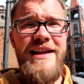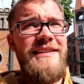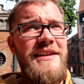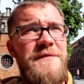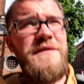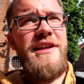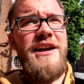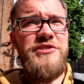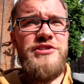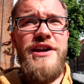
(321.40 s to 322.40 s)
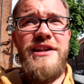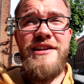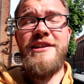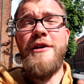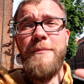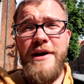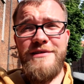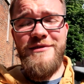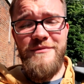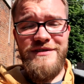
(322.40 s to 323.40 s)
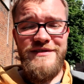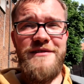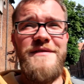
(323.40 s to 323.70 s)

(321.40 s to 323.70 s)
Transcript: Na tę chwilę cztery bardzo mocne